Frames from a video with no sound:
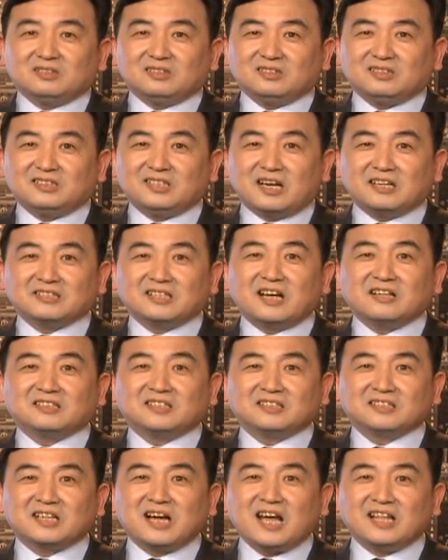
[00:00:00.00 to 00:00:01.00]
想让
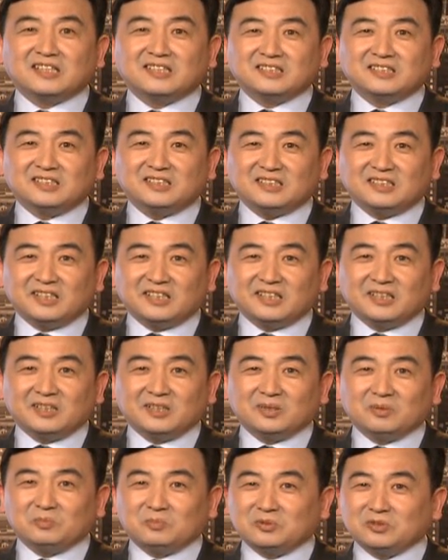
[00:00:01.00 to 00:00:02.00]
人看得起，
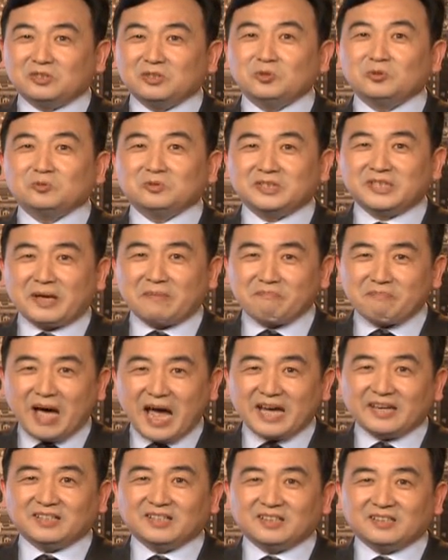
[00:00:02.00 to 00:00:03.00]
不是用钱
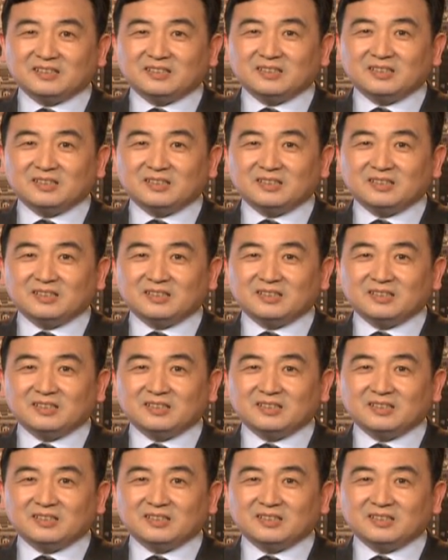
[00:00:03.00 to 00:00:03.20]
买的，